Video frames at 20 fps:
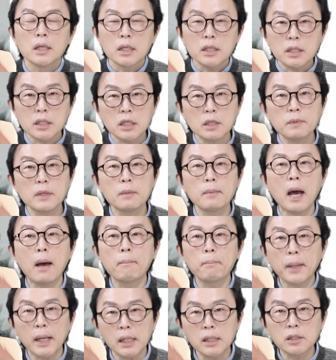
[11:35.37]

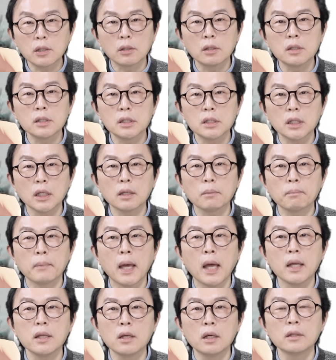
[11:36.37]
십이만 팔천 원씩
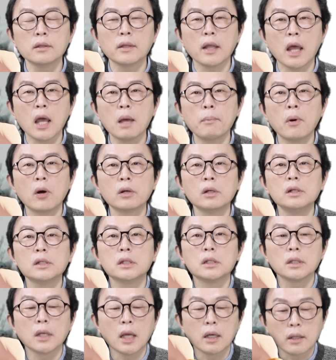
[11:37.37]
매년 네
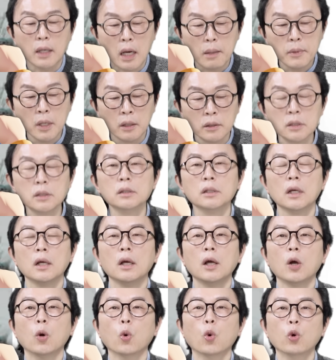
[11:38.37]
번을 증액을 하면은
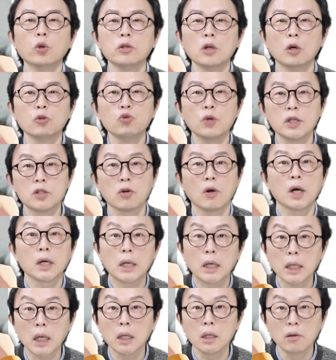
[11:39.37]
오 년 후에
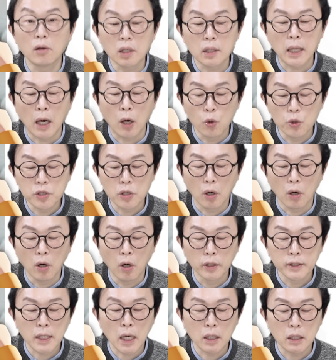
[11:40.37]
정확하게 일억이
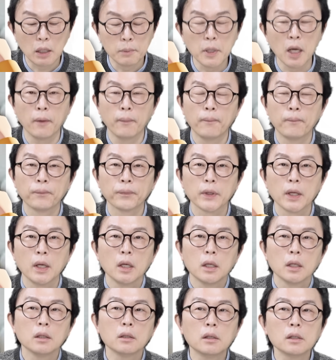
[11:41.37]
나오죠. 자, 그러면
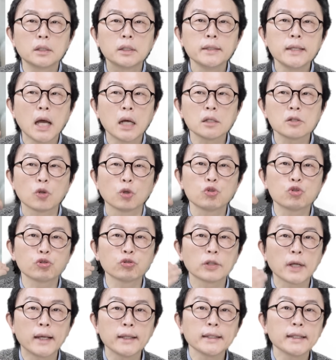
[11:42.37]
이걸 그냥
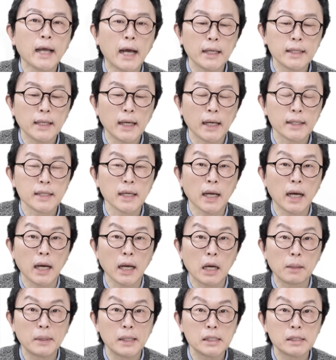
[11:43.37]
저축을 하는 게 아니라 제가
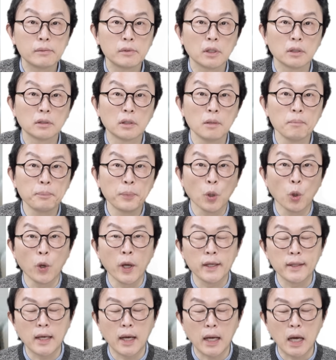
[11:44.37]
아까 말씀드렸던
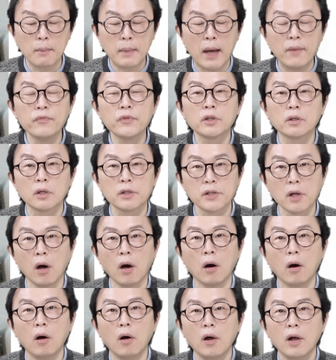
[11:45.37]
표에다가
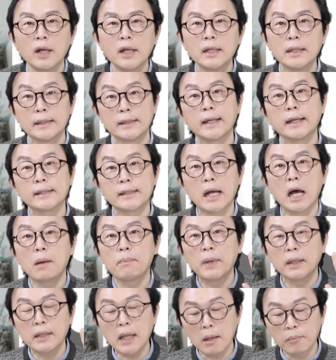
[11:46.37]
만들어서 책상
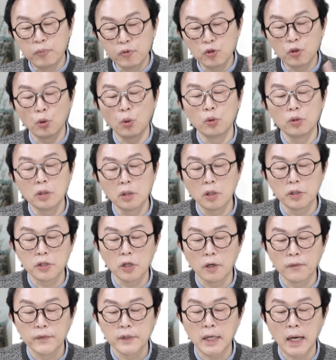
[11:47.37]
앞에 딱 붙여놓는
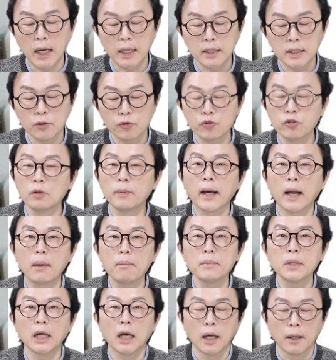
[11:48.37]
거죠. 자,
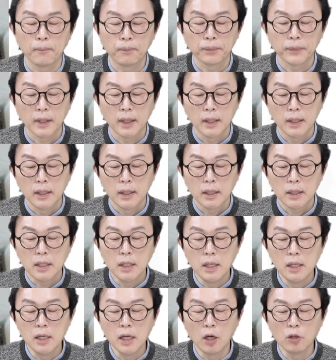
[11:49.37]
출발합니다.
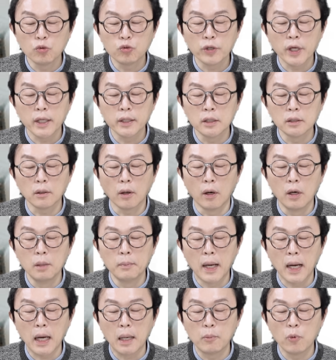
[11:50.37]
일 년 후에는
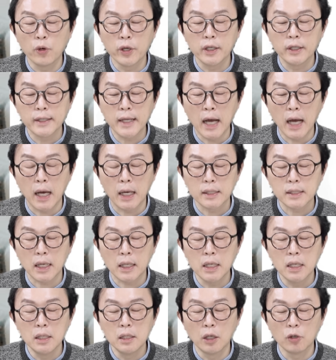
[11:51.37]
얼마가 모이느냐? 자,
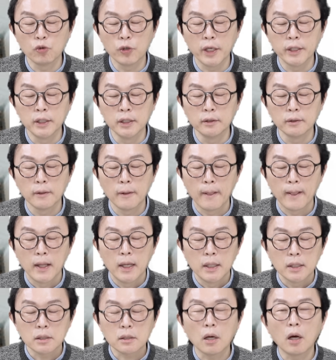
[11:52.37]
일 년 후에는
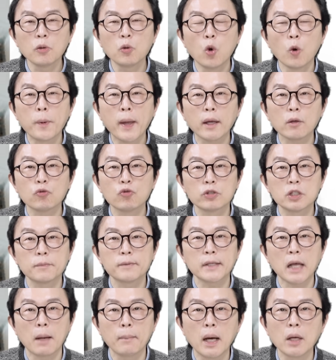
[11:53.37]

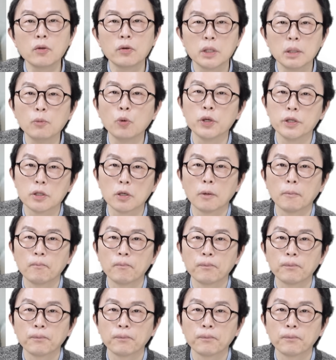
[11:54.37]
천오백육십사만 원이 모이죠.